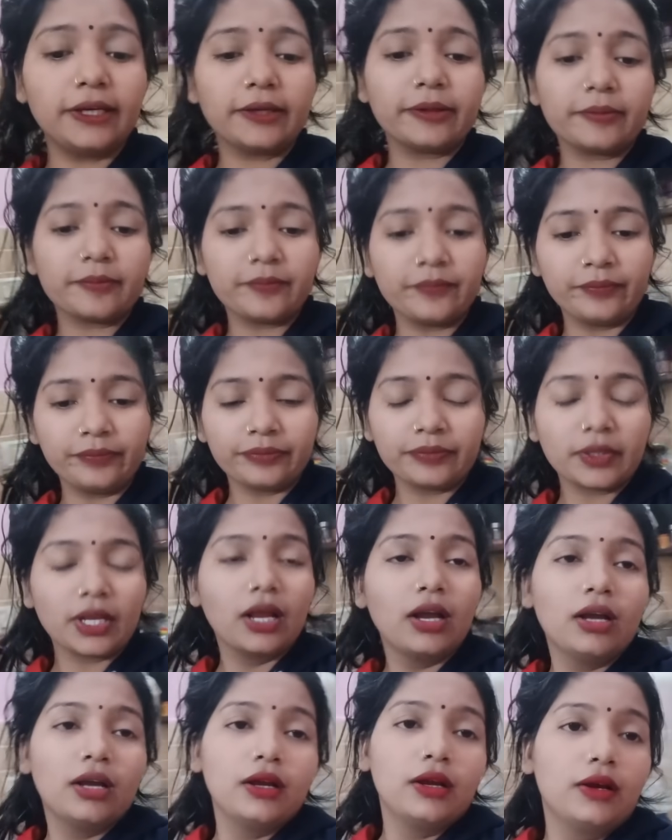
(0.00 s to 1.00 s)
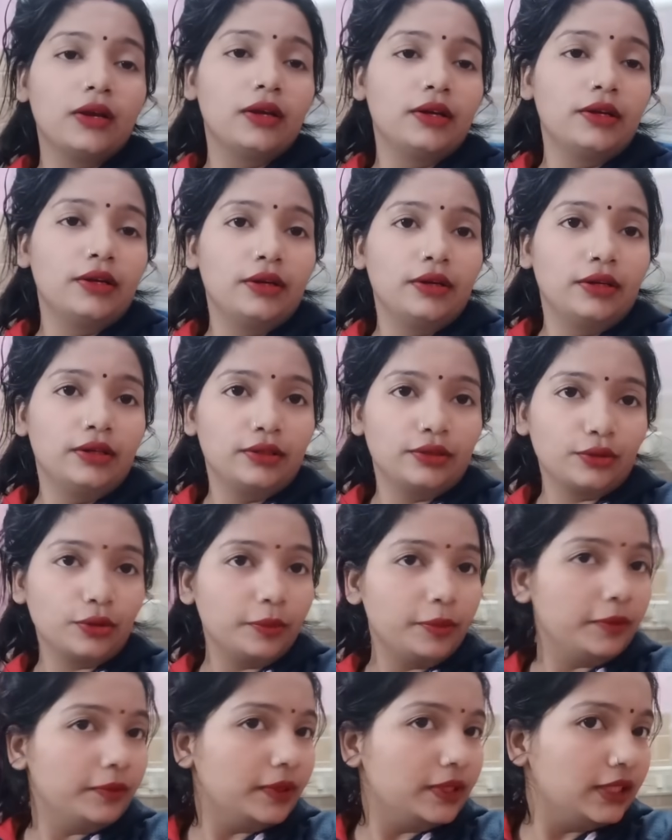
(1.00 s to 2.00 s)
ही तो
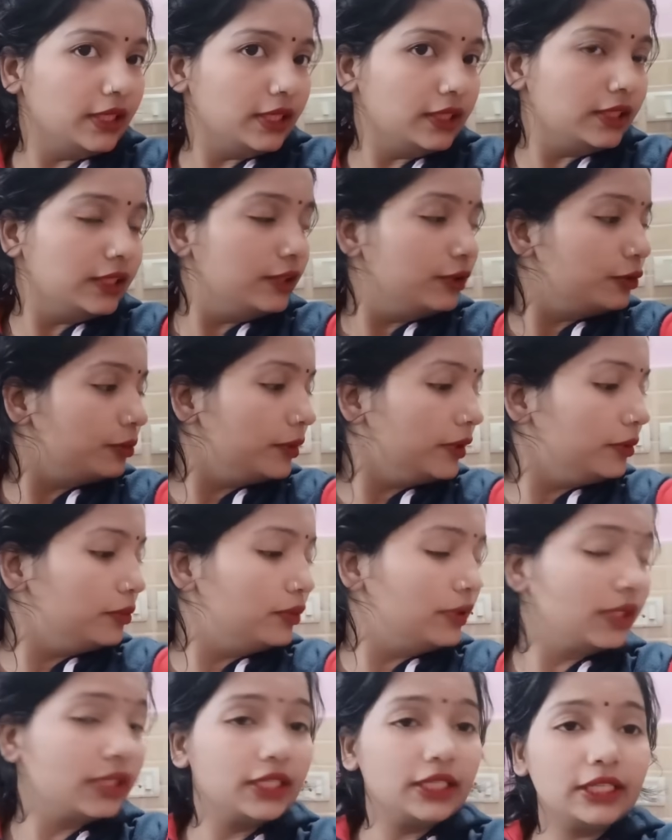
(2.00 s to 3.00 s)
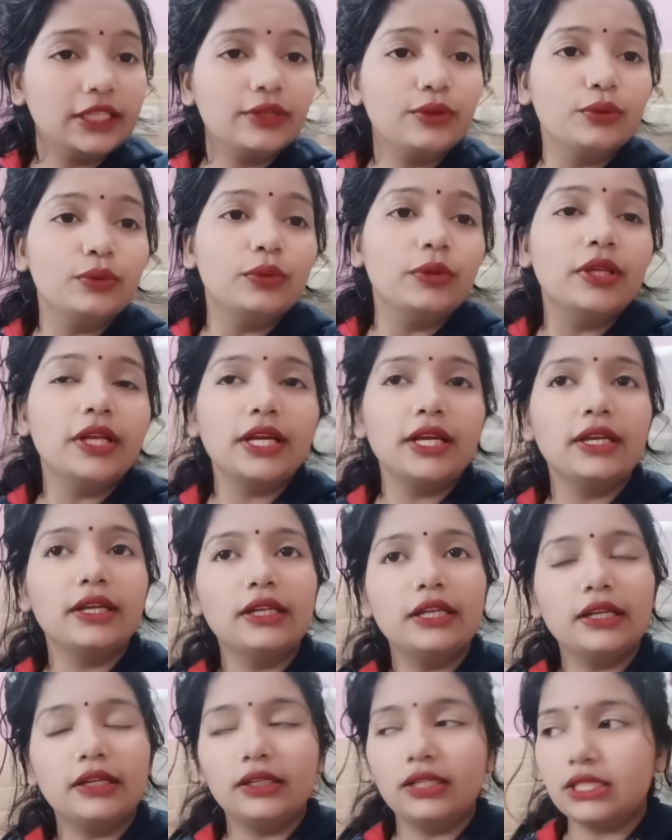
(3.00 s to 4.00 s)
अभी वंदना दीदी को मैंने बोला दीदी दूध नहीं है
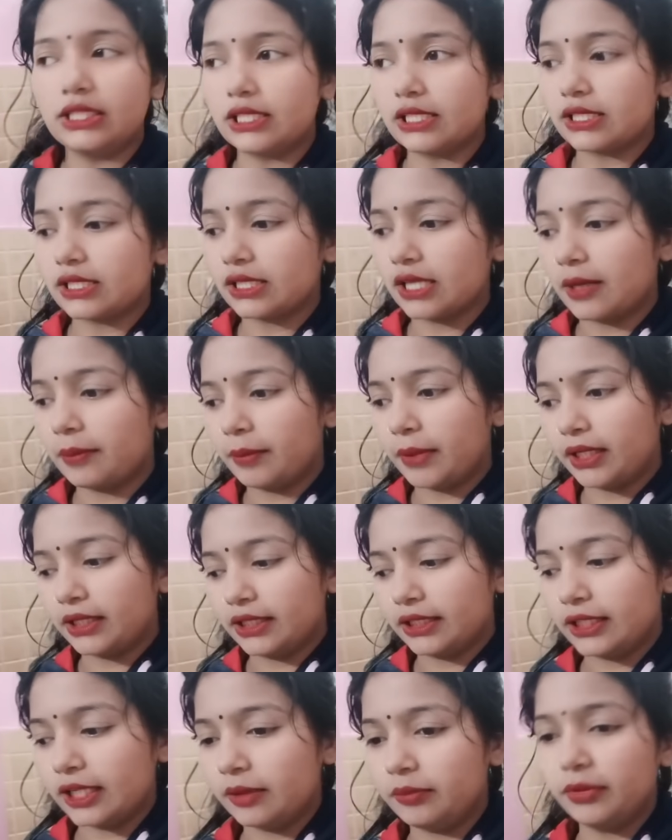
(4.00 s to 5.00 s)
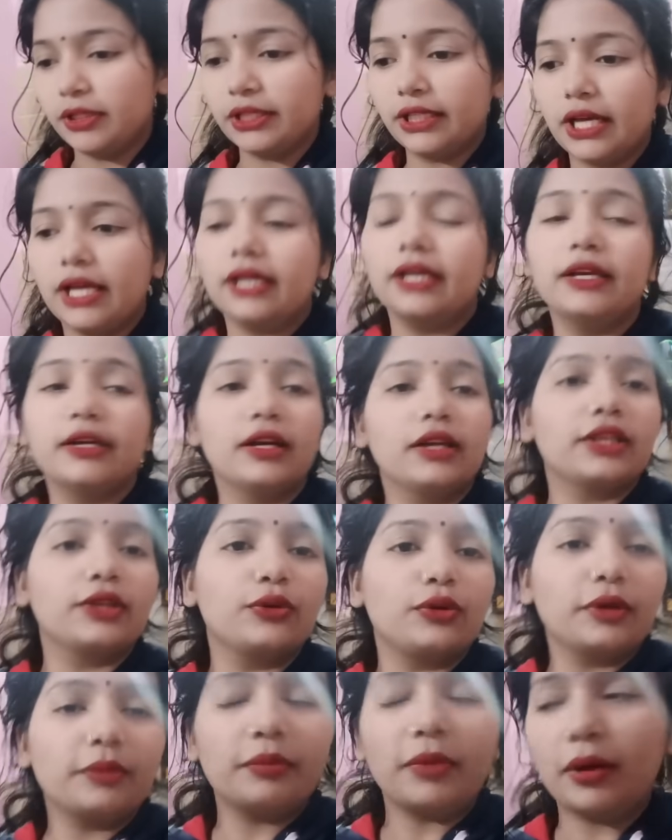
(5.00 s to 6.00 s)
नीचे से आप आते टाइम लेते आइएगा
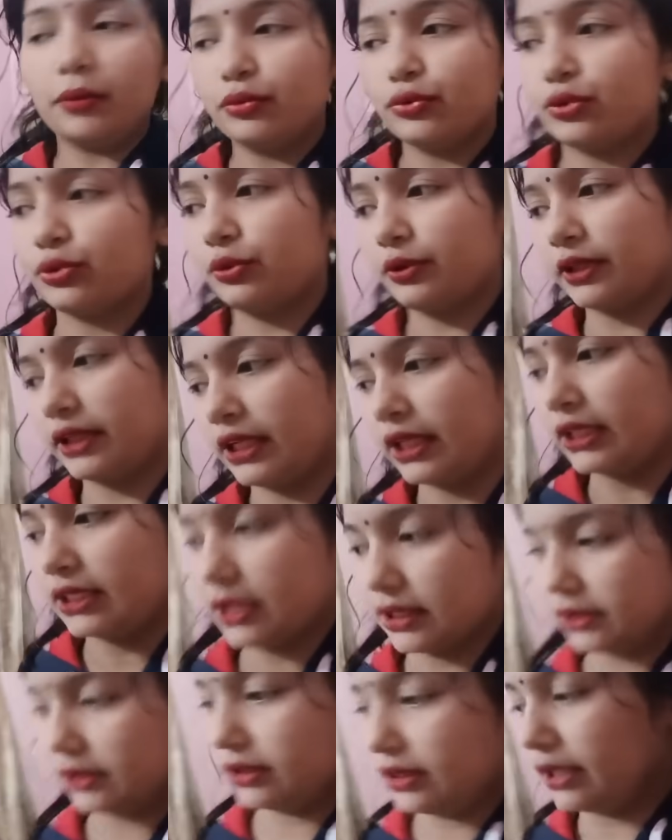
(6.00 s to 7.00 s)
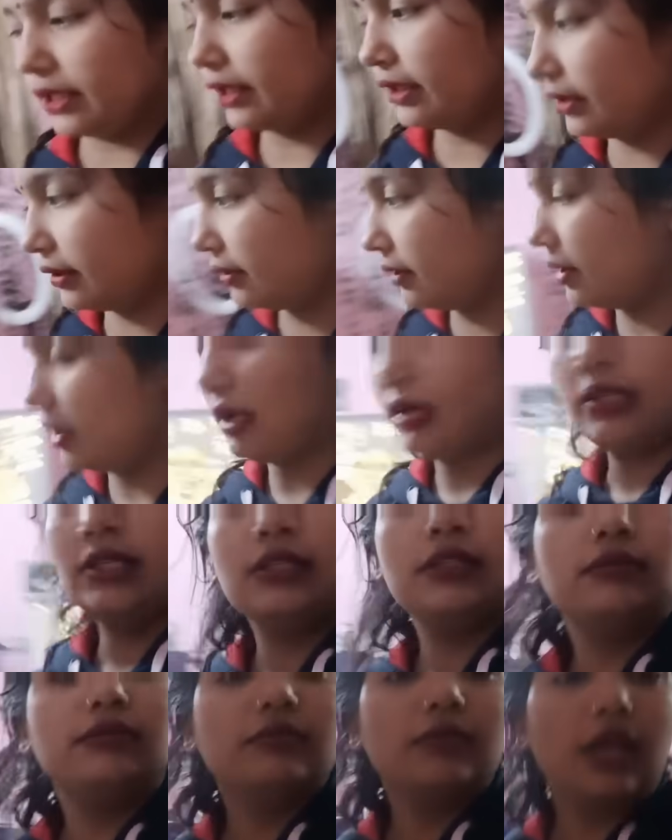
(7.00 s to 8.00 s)
क्योंकि हम बाबू छोड़ के नहीं जा सकते हैं
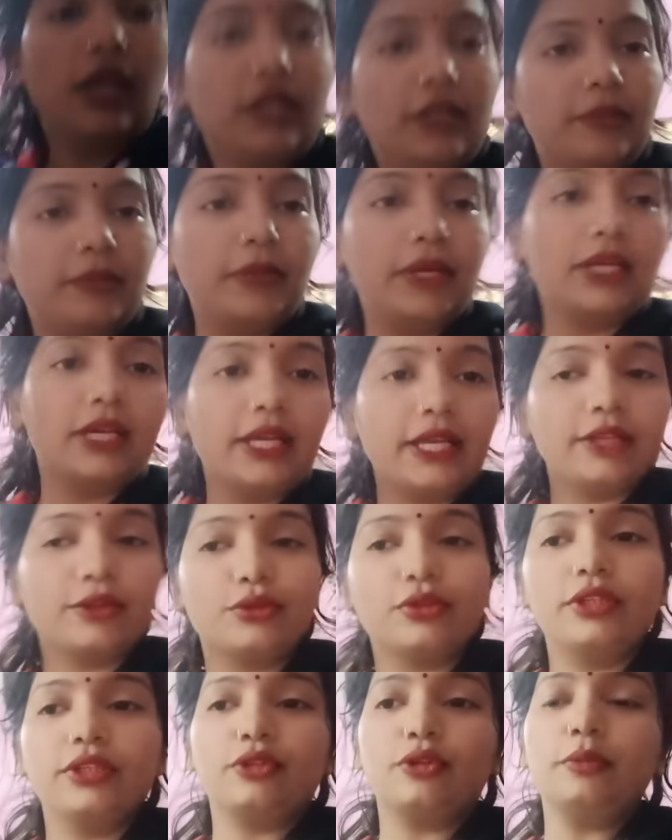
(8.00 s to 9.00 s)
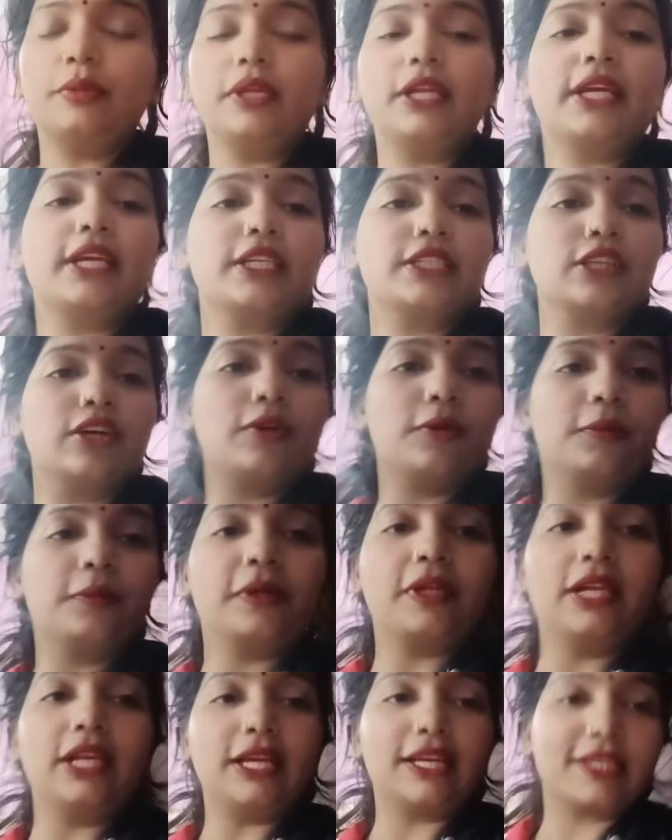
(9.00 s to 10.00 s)
अगर मैं गई तो इनको भी लेके जाओ
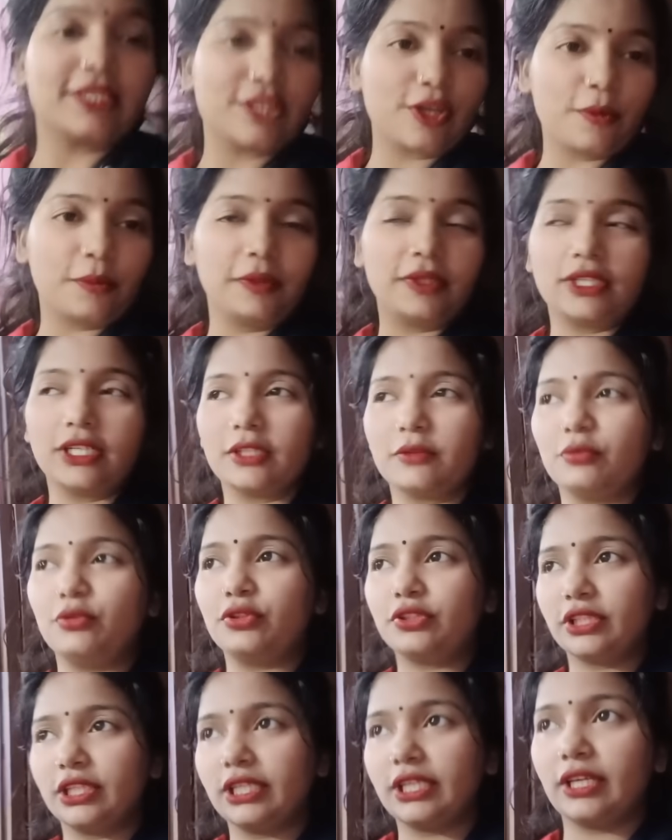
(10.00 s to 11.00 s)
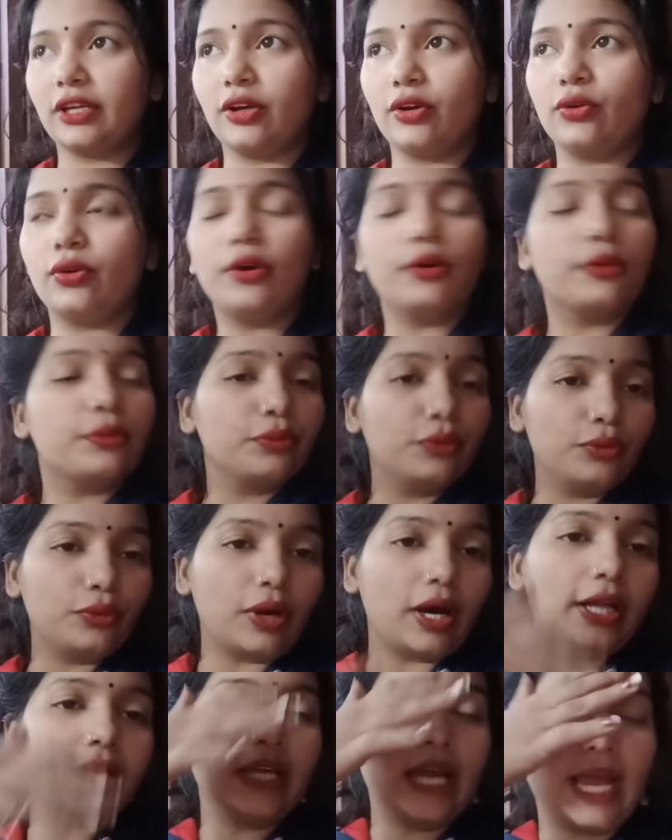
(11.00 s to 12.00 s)
फिर लेके जाओ फिर थर्ड फ्लोर चढ़ के आओ और वो
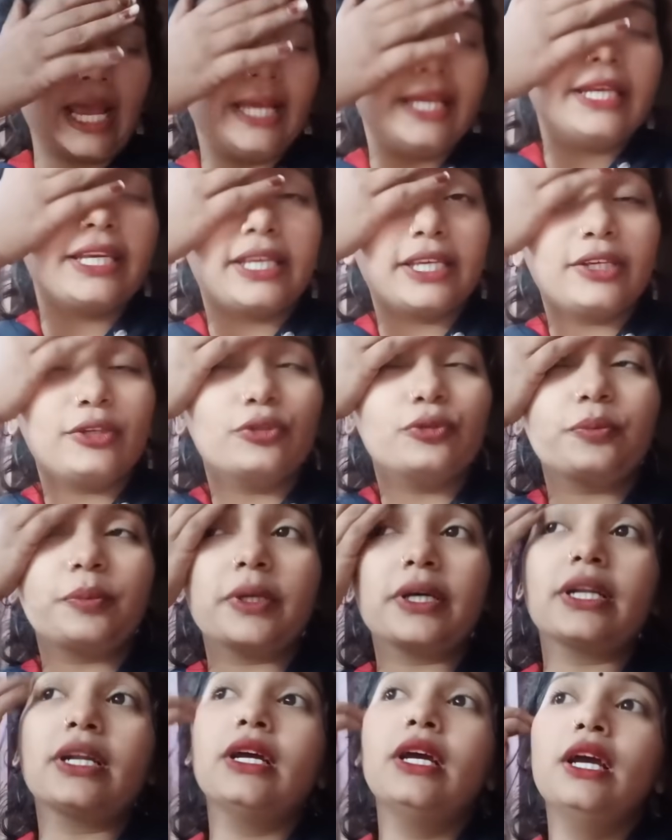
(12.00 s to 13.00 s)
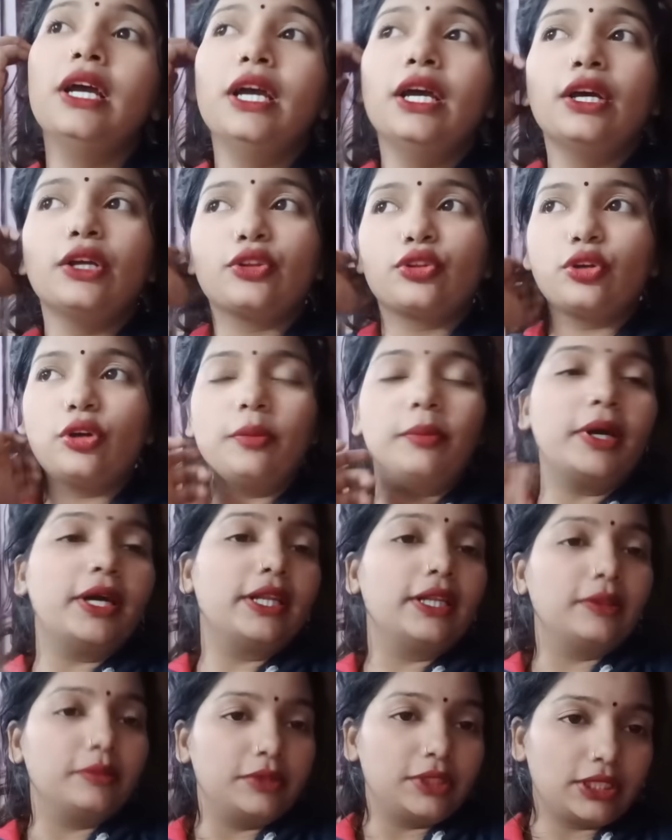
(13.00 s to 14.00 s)
आएंगे ही ऊपर तो
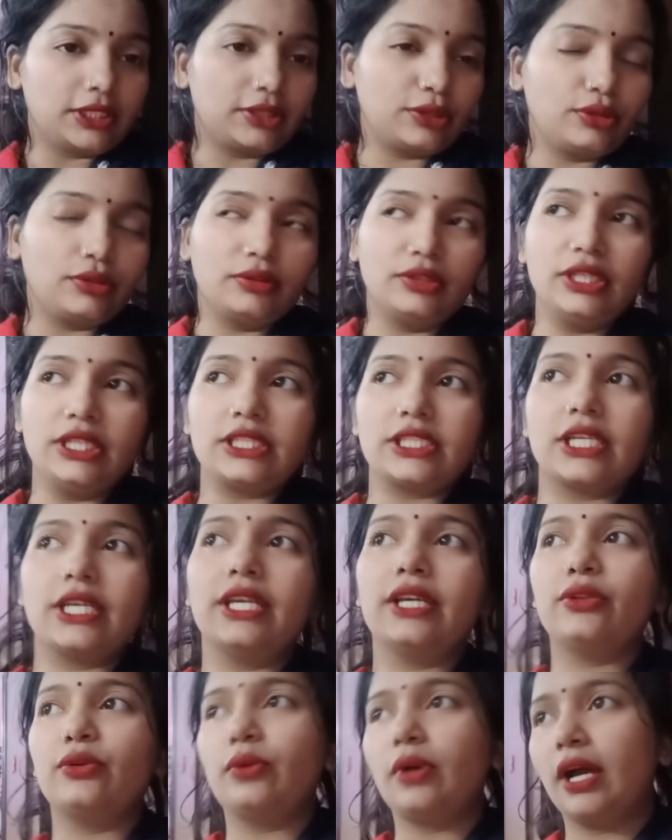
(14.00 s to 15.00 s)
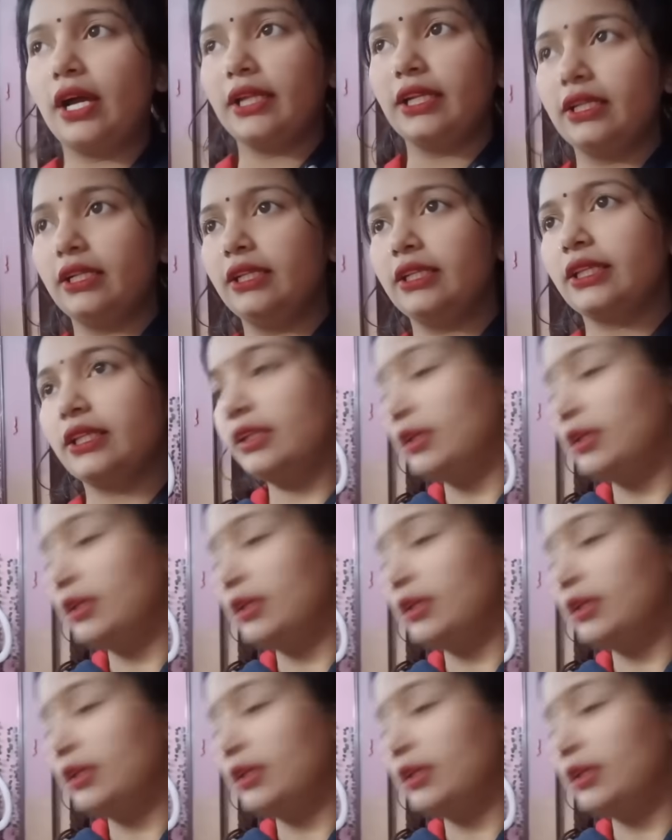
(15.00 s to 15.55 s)
हमारे जस्ट नीचे ये दुकान है ले,